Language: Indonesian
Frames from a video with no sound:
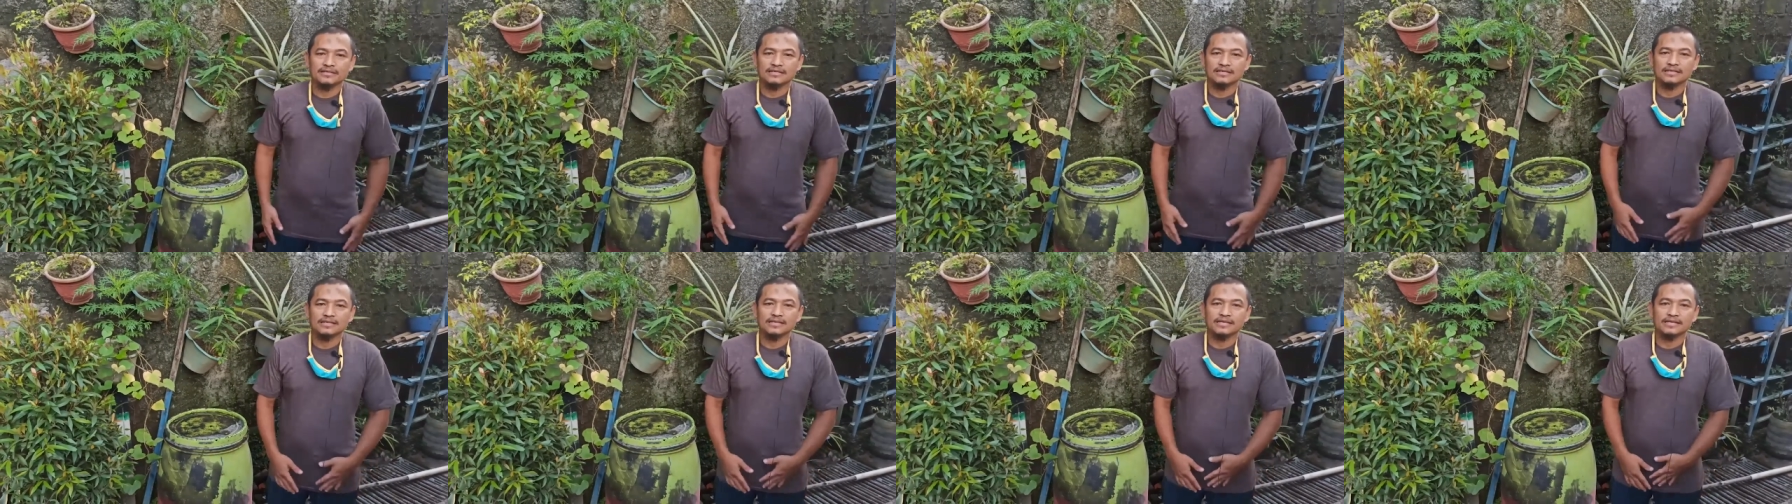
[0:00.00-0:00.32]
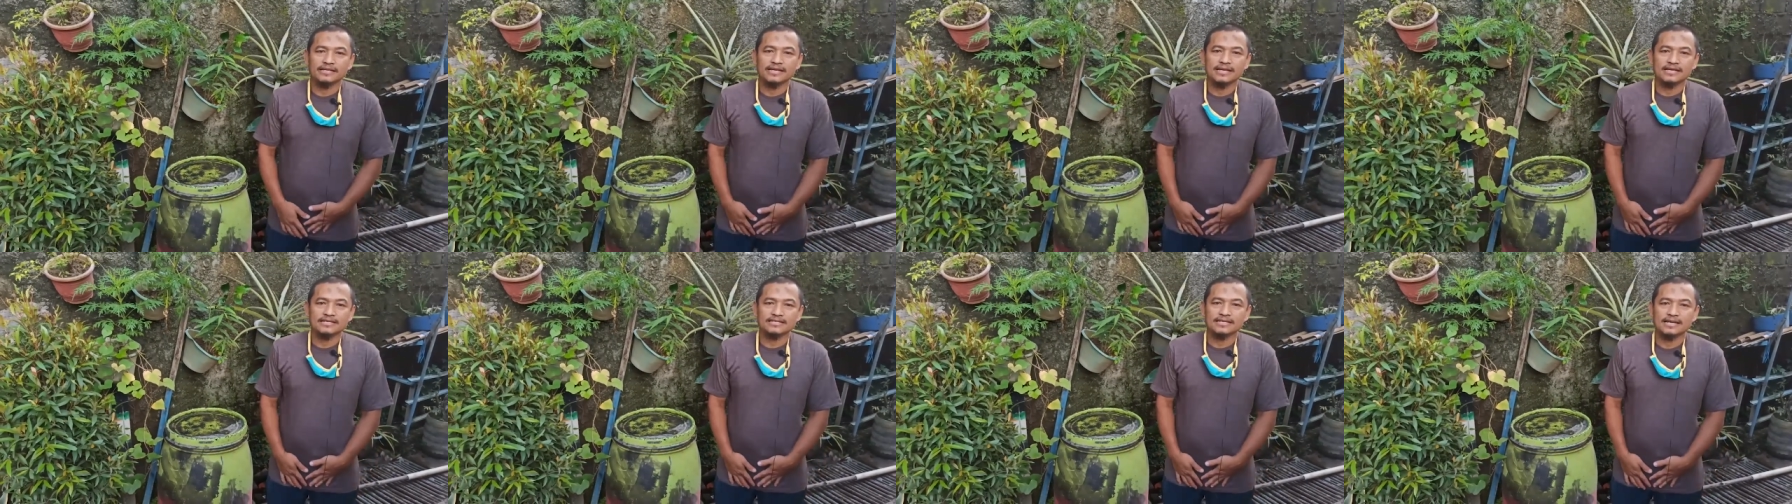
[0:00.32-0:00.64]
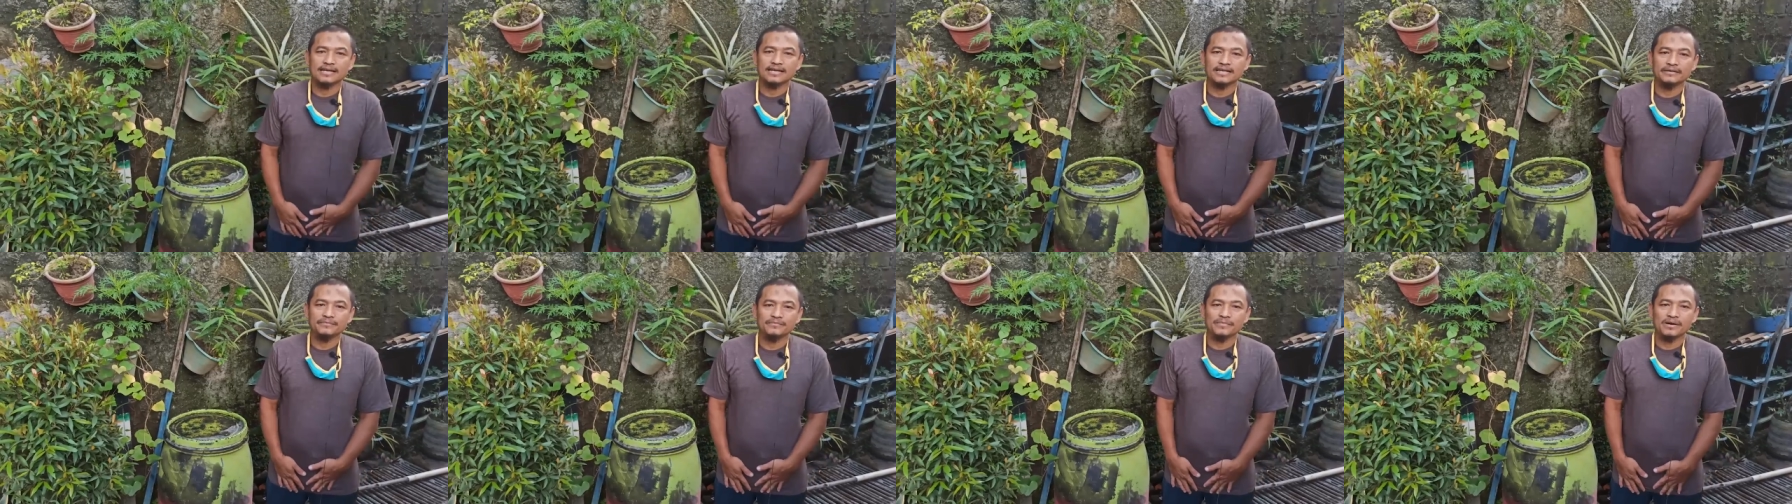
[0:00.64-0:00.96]
di
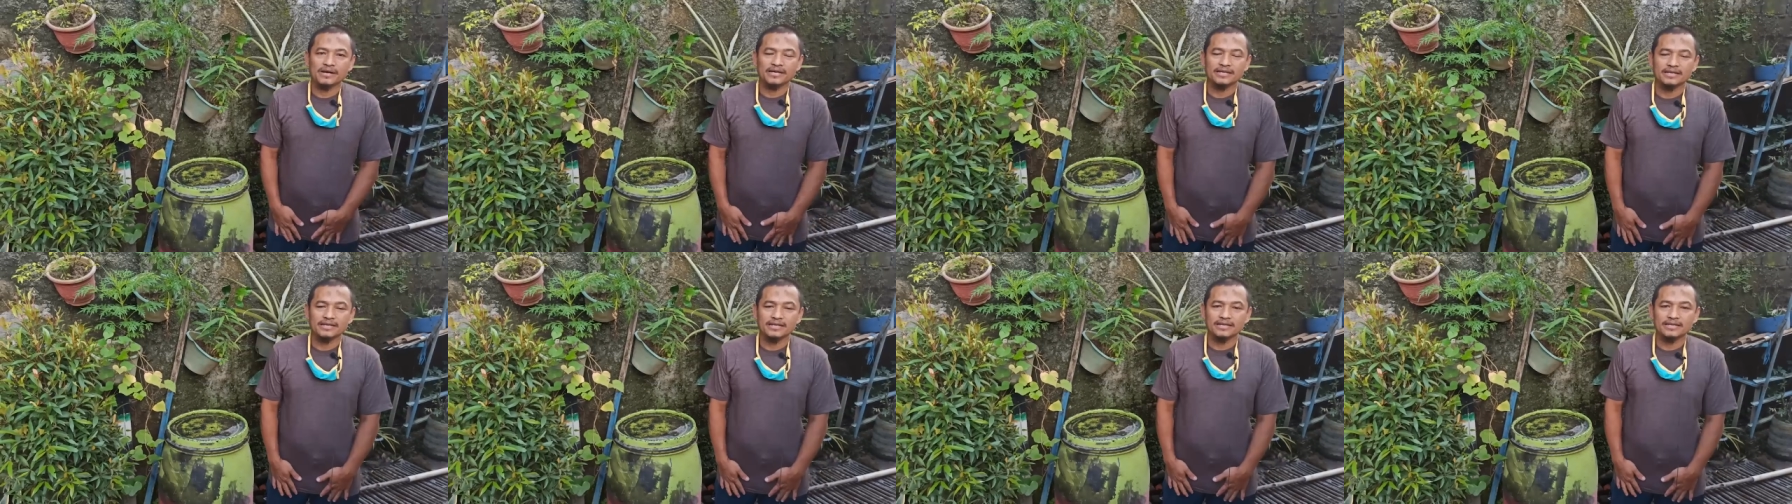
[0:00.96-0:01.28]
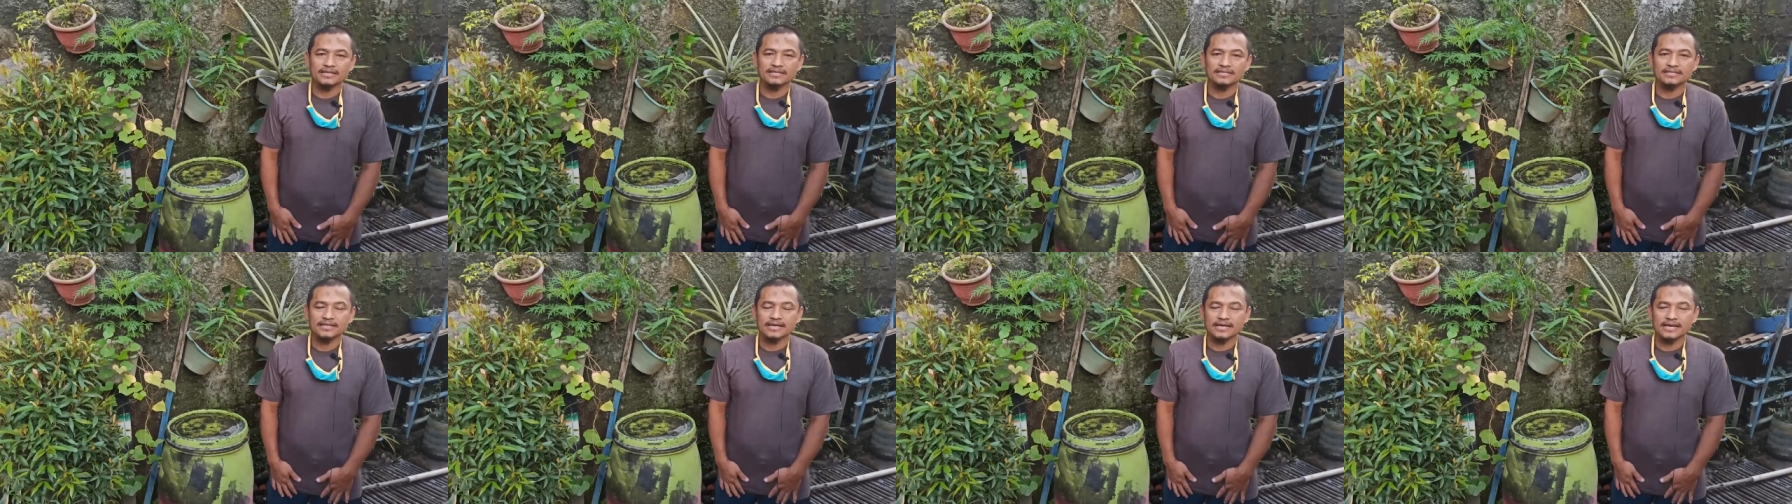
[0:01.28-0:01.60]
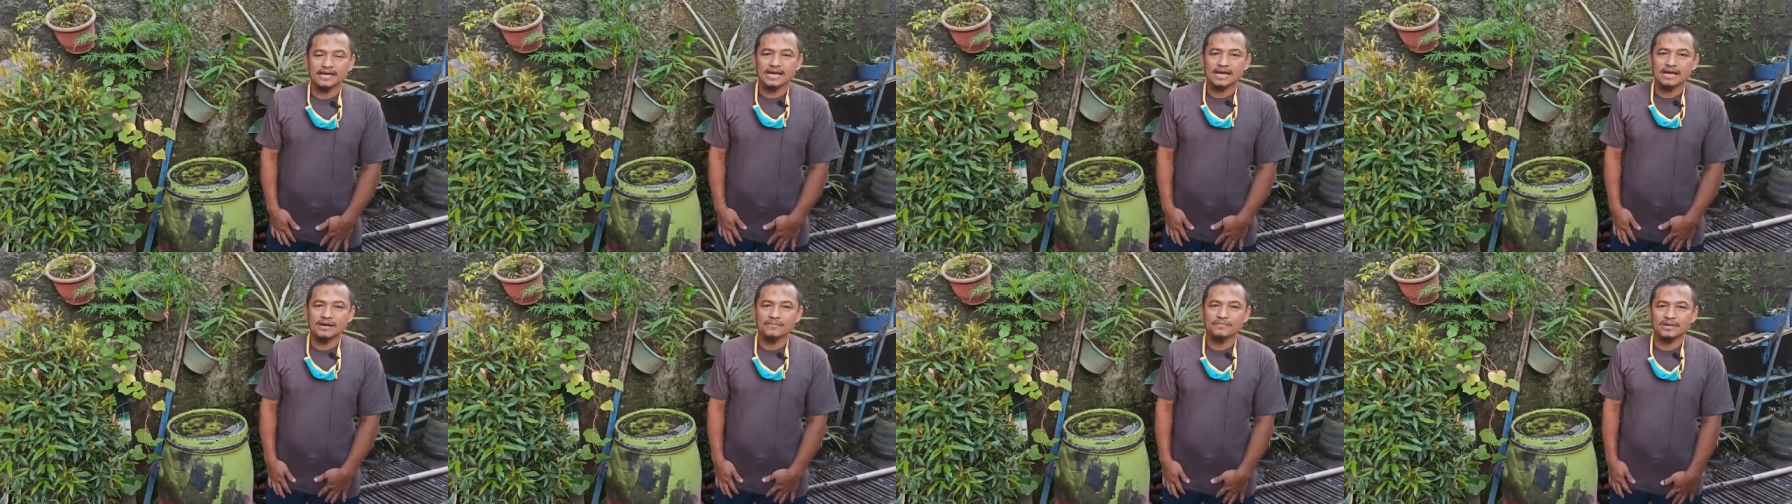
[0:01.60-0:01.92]
Riasa 5 ini
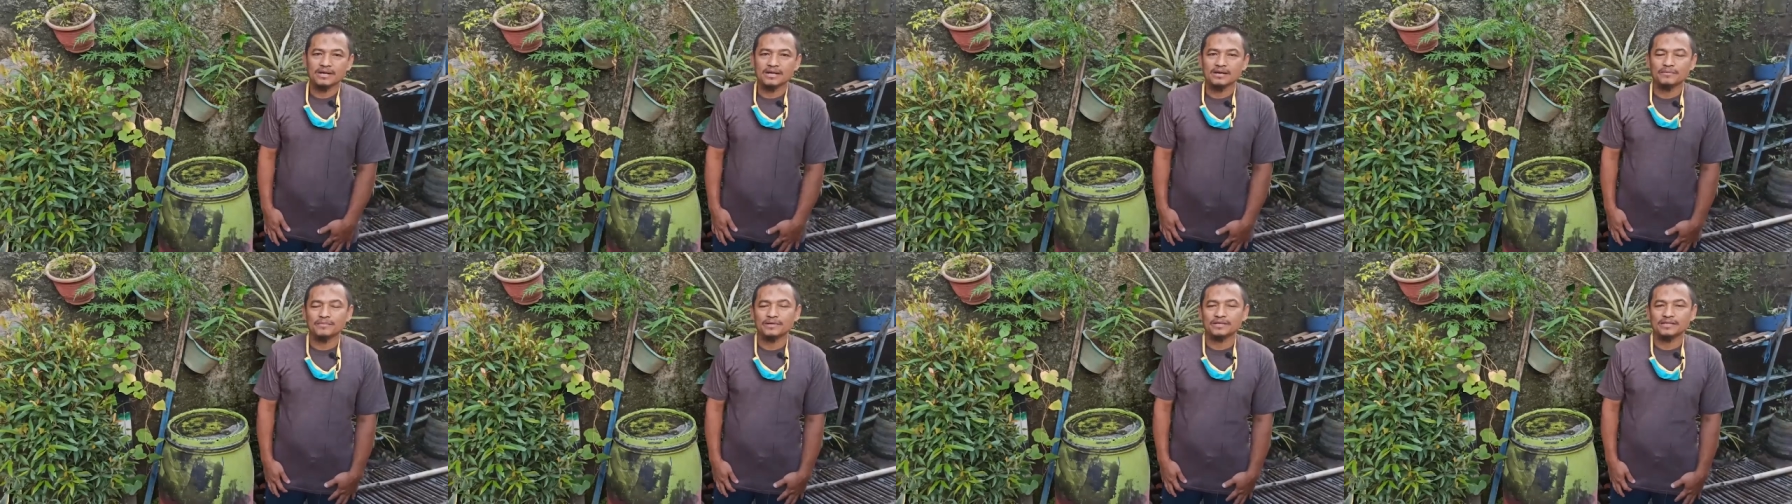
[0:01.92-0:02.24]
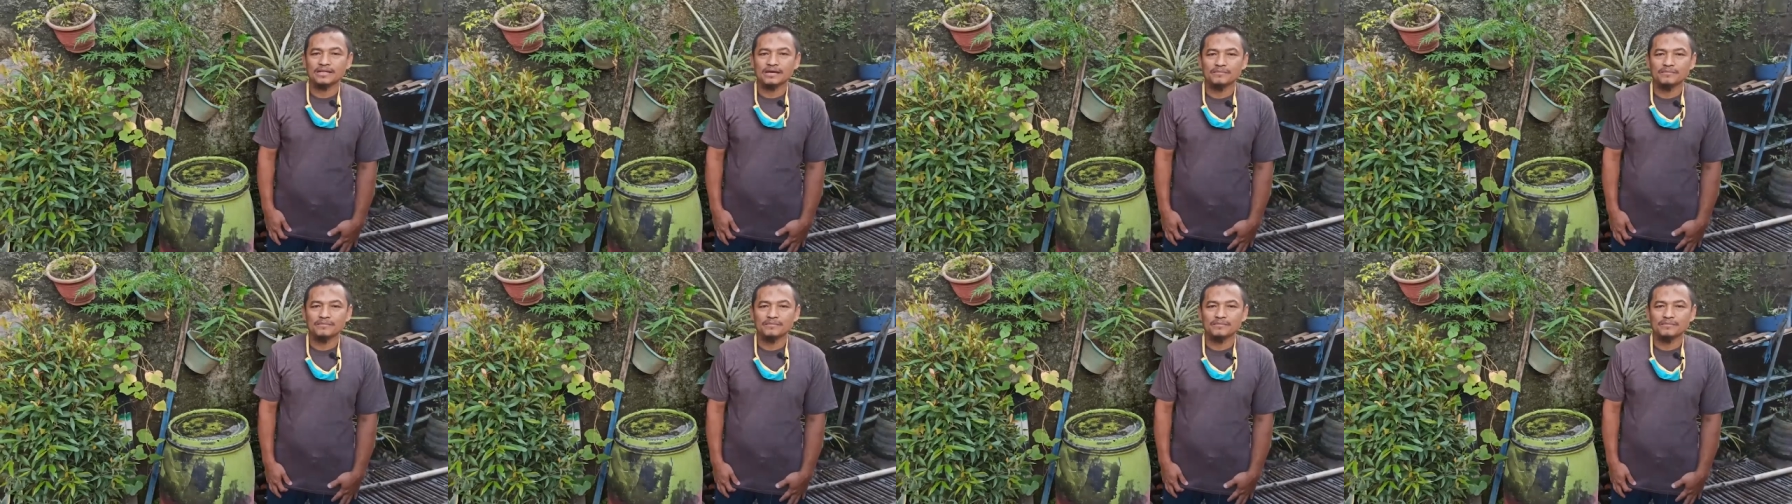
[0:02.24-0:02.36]
saya mendapat